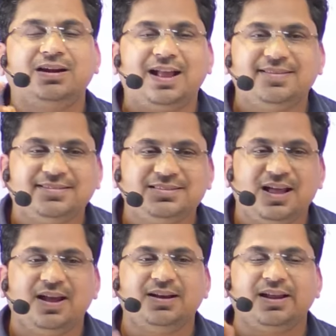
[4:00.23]

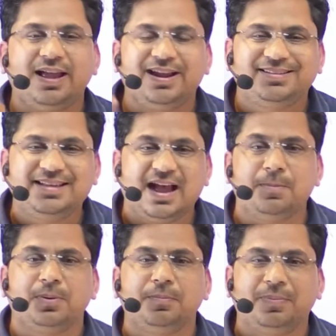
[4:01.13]
राजस्थान
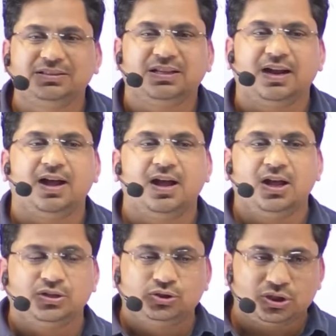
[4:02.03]
एग्जाम मंत्रा
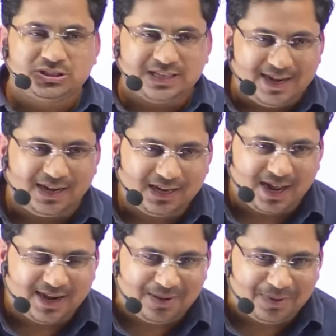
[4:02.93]
जो चैनल
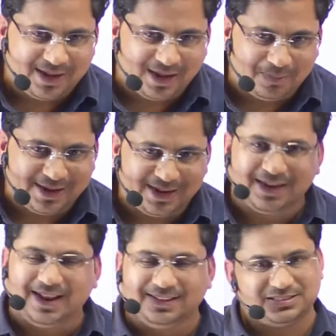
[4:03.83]
का नाम है
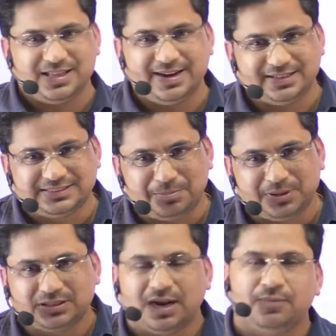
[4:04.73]
हमारे राजस्थान
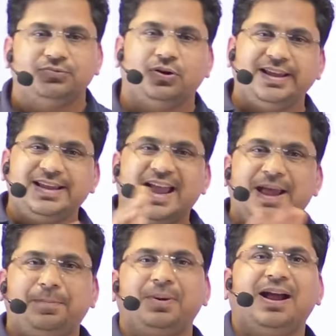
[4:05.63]
एग्जाम मंत्रा वही
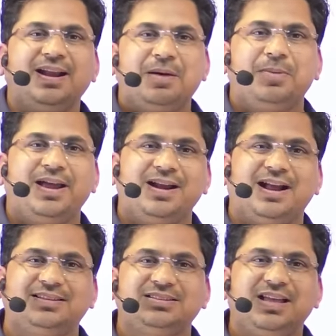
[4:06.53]
ऐप का नाम है
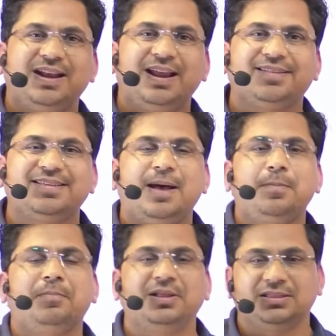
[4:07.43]
राजस्थान
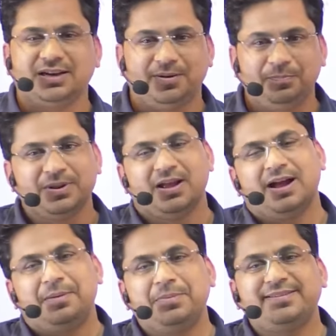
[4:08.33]
एग्जाम मंत्रा
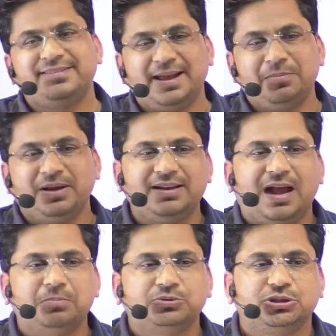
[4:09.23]
हमने सेम ही
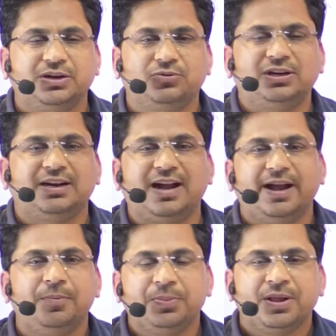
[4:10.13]
नाम जो है वो
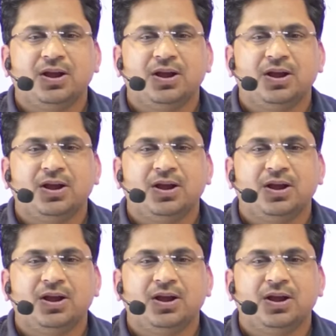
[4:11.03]
रखा है